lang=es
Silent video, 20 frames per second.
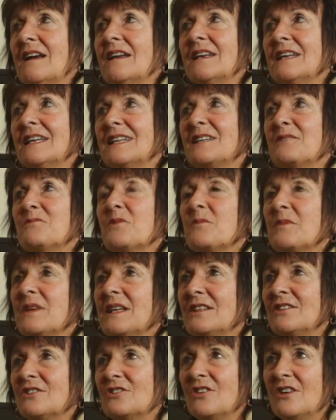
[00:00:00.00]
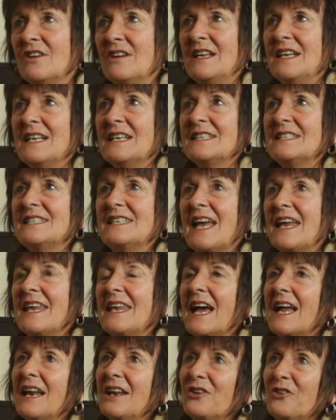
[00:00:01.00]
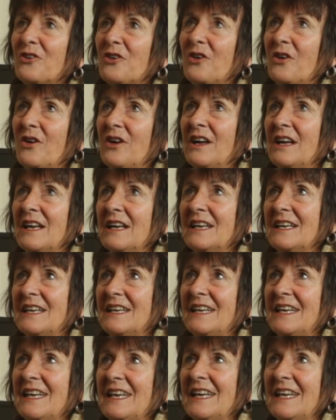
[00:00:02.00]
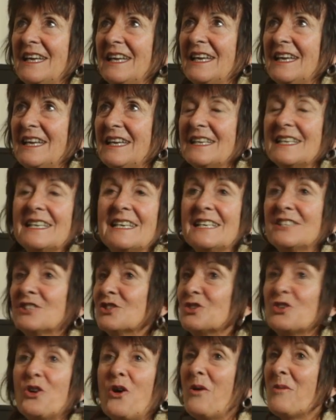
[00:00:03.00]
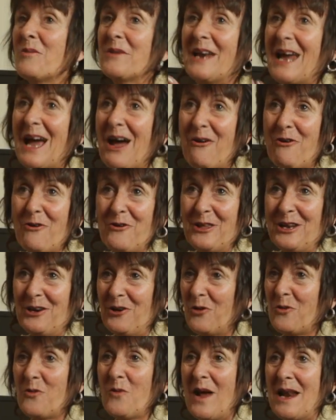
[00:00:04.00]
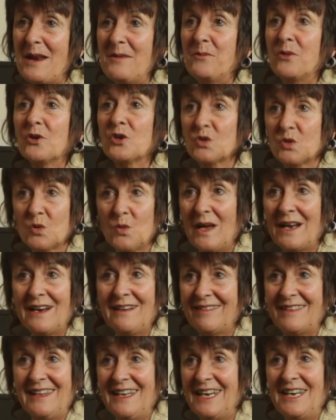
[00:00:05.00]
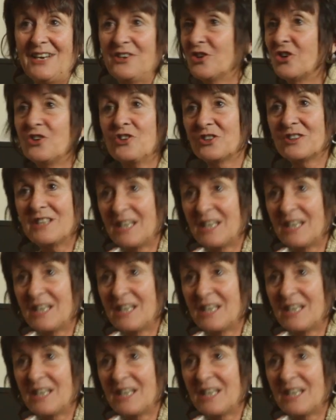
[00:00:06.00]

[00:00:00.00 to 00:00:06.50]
que en este momento si hay algo que, que sobra o de lo cual por suerte no nos